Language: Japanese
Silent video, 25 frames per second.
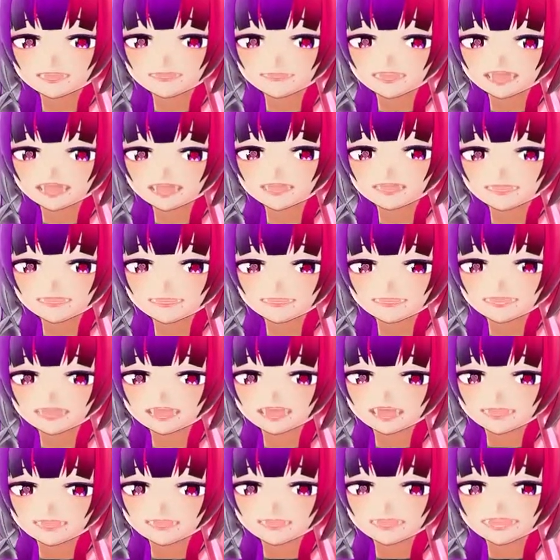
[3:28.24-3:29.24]
のゲームが
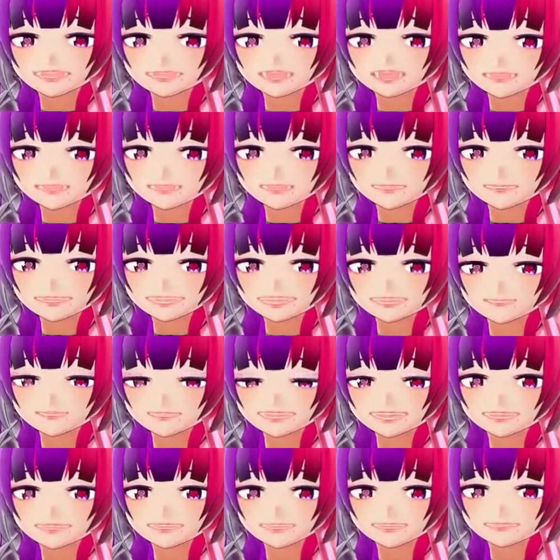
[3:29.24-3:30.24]
置いてあるお店行っ
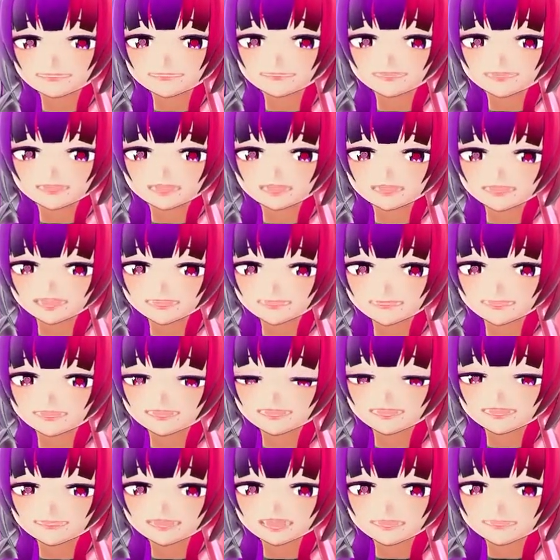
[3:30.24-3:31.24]
て
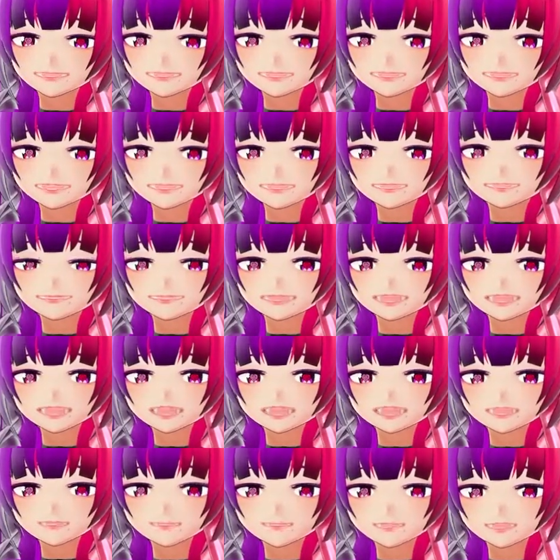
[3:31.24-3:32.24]
シンプルシリーズを探してくるの
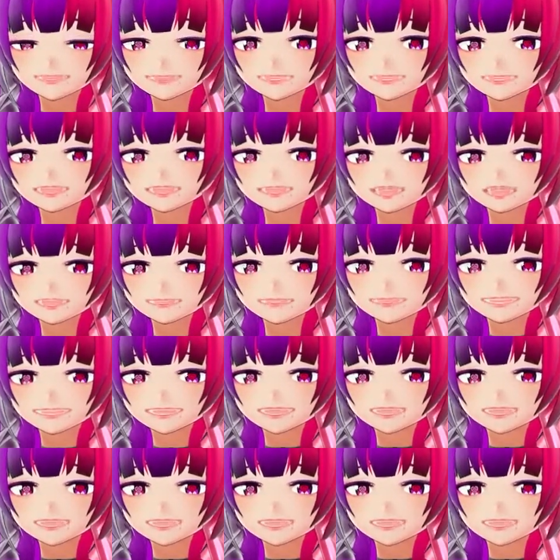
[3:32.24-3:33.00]
も面白いかもしれない